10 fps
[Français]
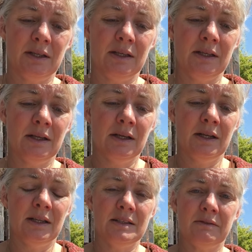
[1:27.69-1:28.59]
les
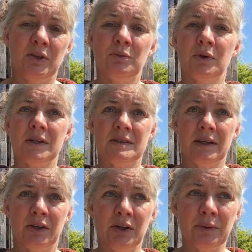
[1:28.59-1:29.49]
événements
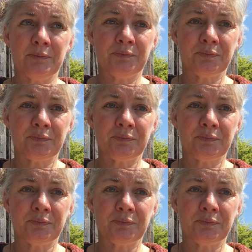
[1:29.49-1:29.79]
extérieurs